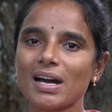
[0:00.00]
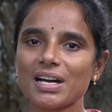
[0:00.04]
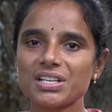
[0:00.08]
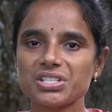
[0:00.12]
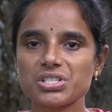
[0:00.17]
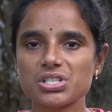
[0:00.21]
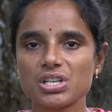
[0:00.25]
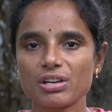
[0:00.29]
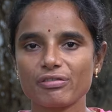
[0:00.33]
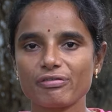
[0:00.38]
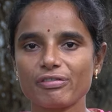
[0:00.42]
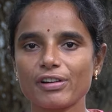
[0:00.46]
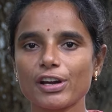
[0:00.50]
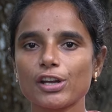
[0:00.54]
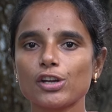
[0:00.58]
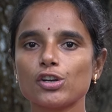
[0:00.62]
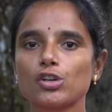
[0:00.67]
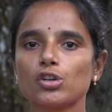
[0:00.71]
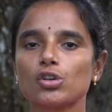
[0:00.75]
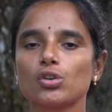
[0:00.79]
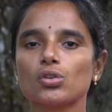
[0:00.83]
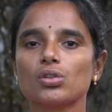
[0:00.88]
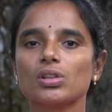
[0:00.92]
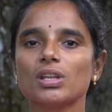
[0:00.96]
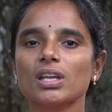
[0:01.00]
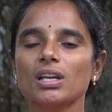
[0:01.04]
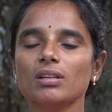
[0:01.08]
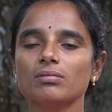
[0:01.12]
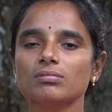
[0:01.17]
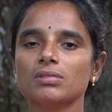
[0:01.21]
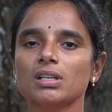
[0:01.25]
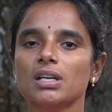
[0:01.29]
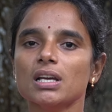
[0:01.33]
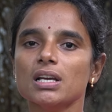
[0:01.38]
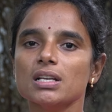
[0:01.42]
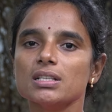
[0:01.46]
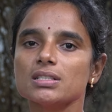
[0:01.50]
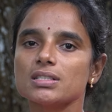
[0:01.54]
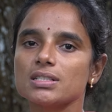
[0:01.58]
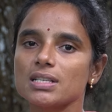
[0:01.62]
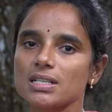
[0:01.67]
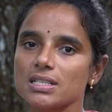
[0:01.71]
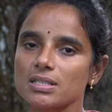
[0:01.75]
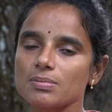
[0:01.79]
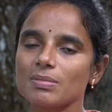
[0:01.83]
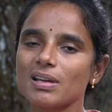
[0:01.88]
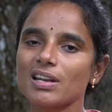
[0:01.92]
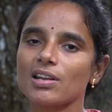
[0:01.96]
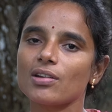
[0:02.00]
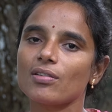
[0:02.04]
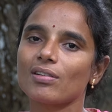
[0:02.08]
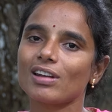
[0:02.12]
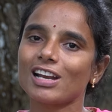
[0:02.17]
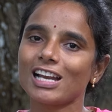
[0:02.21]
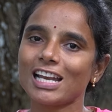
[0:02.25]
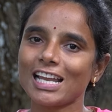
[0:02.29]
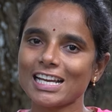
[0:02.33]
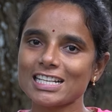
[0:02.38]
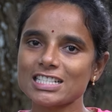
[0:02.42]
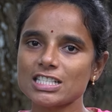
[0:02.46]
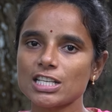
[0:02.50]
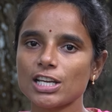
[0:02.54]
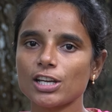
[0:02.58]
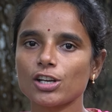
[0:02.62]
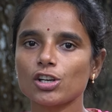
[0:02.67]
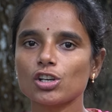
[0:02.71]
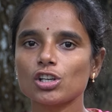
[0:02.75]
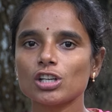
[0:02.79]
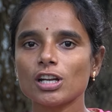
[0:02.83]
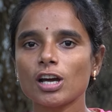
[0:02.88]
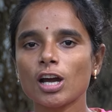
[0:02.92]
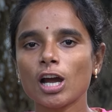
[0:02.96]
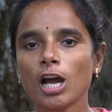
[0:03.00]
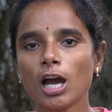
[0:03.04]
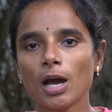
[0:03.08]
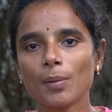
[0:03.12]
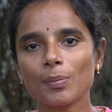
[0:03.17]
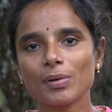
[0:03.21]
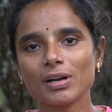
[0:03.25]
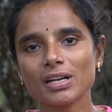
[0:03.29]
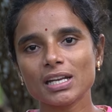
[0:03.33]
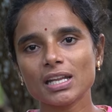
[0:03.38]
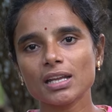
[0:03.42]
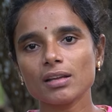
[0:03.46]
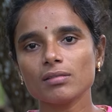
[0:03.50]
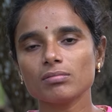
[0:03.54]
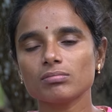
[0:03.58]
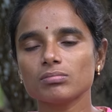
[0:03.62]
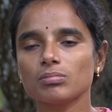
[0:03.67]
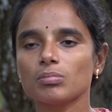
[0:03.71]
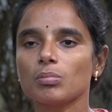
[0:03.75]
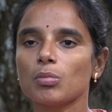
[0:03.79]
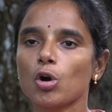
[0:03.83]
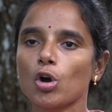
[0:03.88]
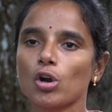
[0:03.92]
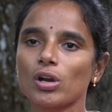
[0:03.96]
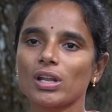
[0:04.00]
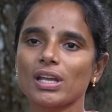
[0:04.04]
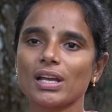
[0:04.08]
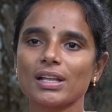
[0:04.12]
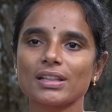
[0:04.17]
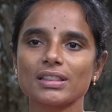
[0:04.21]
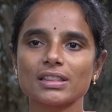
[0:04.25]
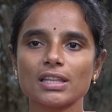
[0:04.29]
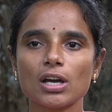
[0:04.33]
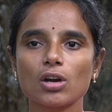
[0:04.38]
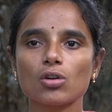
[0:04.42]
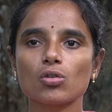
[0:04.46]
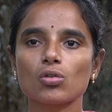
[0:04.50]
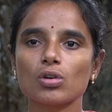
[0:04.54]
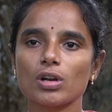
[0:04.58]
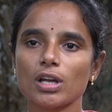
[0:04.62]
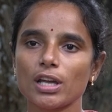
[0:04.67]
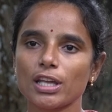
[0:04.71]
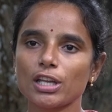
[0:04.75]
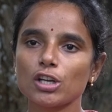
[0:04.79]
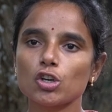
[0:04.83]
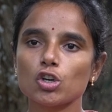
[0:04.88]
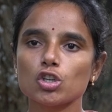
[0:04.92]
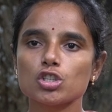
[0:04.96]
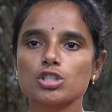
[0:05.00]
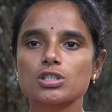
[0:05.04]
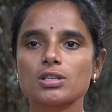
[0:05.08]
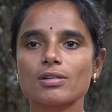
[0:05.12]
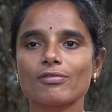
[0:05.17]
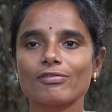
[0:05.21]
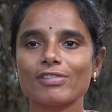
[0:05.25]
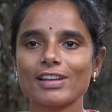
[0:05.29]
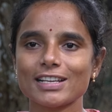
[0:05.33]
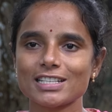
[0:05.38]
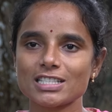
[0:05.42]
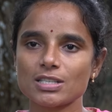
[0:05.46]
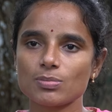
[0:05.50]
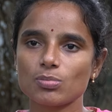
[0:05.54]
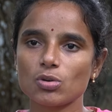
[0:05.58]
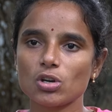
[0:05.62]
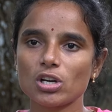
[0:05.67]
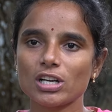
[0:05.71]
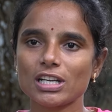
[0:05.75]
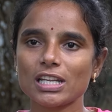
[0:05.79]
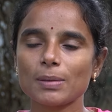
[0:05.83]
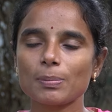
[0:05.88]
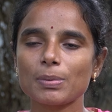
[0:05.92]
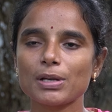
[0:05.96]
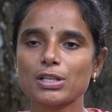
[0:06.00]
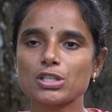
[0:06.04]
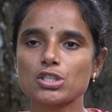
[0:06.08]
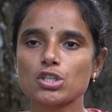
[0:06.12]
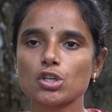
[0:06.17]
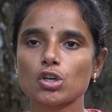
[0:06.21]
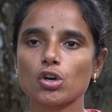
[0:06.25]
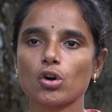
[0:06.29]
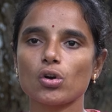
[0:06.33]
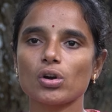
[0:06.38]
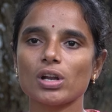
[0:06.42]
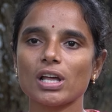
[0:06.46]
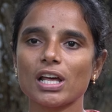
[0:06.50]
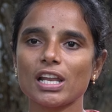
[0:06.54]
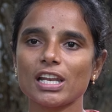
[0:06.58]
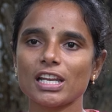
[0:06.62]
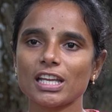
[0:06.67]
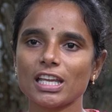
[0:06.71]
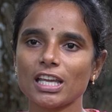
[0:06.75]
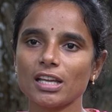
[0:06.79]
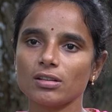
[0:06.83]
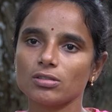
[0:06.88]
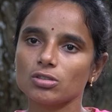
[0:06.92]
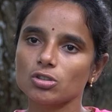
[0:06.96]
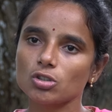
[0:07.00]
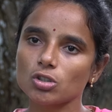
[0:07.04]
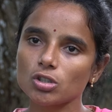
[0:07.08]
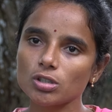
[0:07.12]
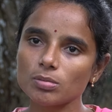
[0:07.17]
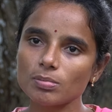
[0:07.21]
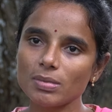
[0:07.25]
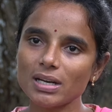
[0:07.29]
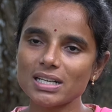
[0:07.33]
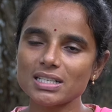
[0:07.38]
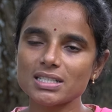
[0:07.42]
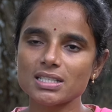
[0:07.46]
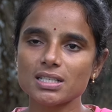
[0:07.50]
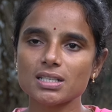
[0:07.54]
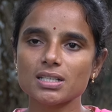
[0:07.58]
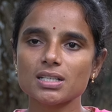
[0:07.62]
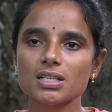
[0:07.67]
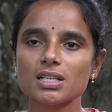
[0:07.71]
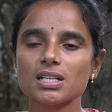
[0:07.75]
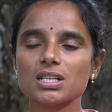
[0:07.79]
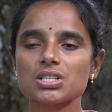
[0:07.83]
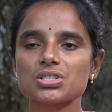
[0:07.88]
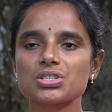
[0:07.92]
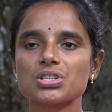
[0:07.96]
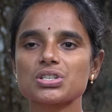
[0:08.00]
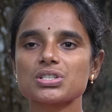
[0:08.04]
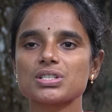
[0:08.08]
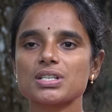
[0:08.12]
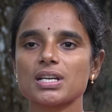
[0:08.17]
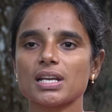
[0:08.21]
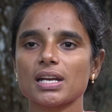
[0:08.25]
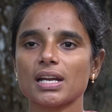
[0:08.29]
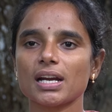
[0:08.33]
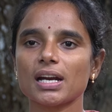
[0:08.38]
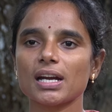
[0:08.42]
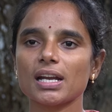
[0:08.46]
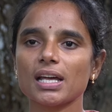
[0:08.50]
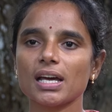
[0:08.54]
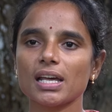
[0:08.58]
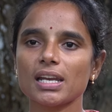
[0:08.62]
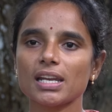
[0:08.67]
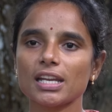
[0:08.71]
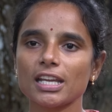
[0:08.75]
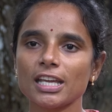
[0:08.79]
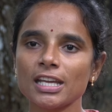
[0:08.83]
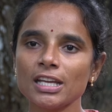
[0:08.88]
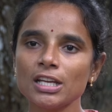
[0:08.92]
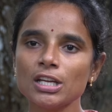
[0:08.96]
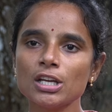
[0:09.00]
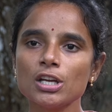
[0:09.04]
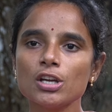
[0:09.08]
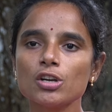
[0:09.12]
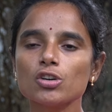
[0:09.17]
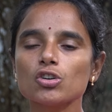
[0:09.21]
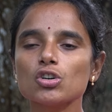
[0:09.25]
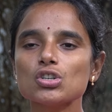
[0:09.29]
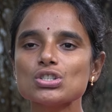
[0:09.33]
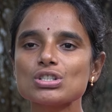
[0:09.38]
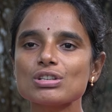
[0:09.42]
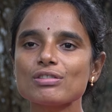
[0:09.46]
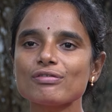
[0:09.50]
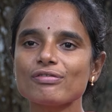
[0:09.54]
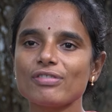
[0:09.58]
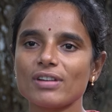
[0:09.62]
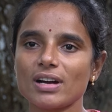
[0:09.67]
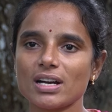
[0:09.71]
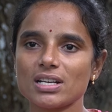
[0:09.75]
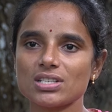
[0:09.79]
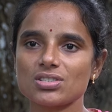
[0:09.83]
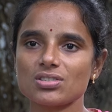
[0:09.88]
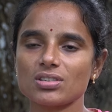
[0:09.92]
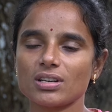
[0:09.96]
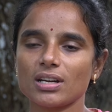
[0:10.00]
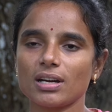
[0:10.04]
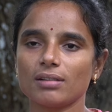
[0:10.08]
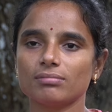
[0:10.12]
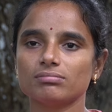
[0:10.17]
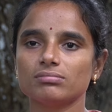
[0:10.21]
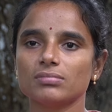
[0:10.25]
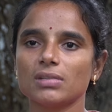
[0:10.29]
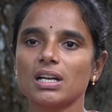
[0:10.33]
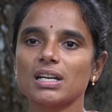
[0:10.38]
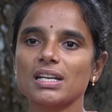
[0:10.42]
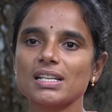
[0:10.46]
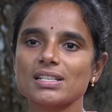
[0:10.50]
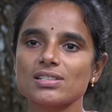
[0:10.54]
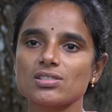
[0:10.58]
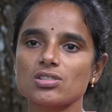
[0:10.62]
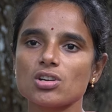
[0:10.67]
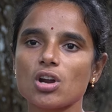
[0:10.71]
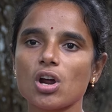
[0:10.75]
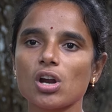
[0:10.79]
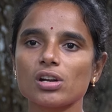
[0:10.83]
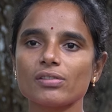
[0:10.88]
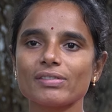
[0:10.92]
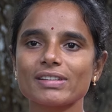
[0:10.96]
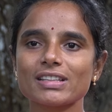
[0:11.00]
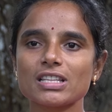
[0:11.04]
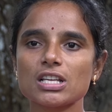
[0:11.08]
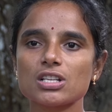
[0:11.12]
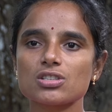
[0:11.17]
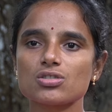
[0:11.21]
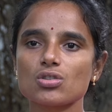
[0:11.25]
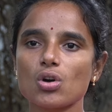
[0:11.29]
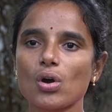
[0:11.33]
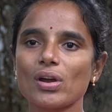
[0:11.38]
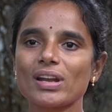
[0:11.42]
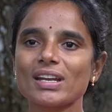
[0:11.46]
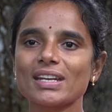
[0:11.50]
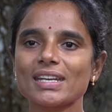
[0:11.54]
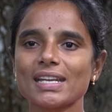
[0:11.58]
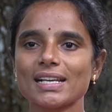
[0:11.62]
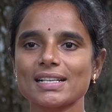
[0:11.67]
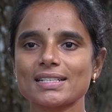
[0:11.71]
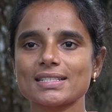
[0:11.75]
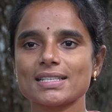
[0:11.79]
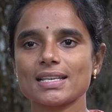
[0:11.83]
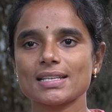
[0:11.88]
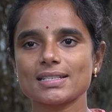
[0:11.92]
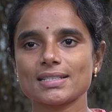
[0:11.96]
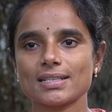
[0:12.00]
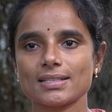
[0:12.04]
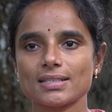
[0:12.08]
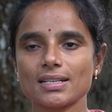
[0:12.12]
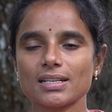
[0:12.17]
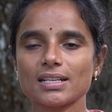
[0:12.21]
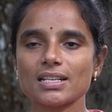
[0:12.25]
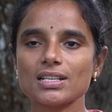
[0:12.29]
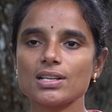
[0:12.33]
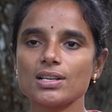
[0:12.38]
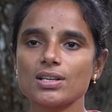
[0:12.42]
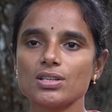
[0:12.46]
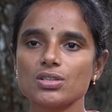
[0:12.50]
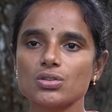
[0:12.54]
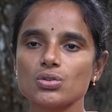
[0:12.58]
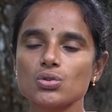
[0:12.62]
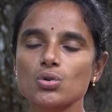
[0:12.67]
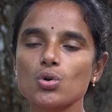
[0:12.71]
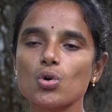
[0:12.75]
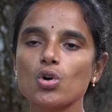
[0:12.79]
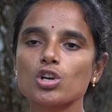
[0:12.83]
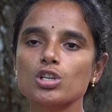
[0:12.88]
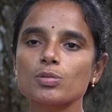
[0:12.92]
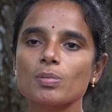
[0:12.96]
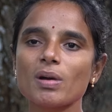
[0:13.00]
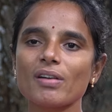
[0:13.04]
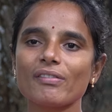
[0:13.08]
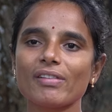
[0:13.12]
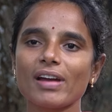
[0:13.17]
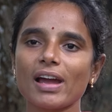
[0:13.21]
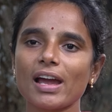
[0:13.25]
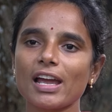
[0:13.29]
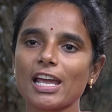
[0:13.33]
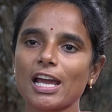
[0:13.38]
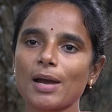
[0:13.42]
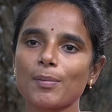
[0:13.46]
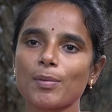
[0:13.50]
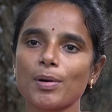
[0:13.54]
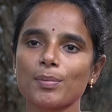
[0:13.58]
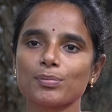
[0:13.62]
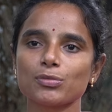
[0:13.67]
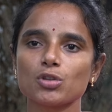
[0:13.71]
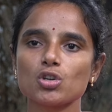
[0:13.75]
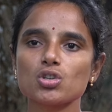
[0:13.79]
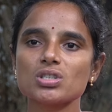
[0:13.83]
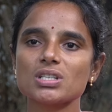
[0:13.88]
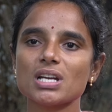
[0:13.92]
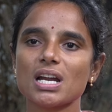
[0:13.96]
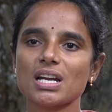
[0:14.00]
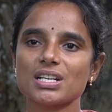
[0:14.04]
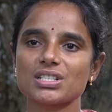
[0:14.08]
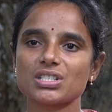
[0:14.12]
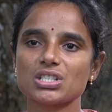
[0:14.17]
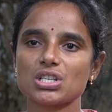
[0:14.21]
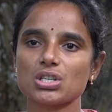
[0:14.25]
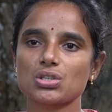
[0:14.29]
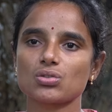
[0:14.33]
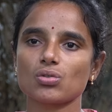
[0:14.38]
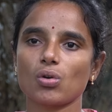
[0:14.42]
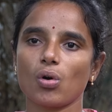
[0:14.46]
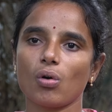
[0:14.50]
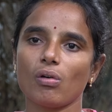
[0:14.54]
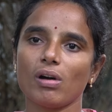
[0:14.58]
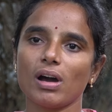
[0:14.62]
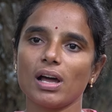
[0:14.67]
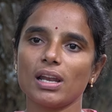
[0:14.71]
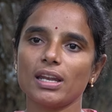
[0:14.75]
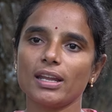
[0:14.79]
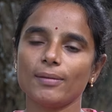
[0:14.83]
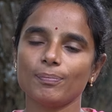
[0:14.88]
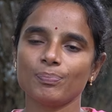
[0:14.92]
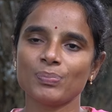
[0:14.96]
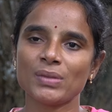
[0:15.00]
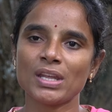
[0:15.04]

బాగా స్టిఫ్ అయి ఉంటుంది జస్ట్ మనం రిలాక్స్ అయి ఉంటాం కాబట్టి బాడీ అంతా కూడా ఇంకొంచెం ఫ్లెక్సిబిలిటీ పెంచుకోవడానికి గుడ్ బ్లడ్ సర్క్యులేషన్ జరగడానికి కొంచెం ఫాస్ట్గా అంటే స్టార్ట్ విత్ ద జాయింట్ ఎక్సర్సైజెస్ అంటే సూక్ష్మ వ్యాయామంతో స్టార్ట్ చేసుకోవాలి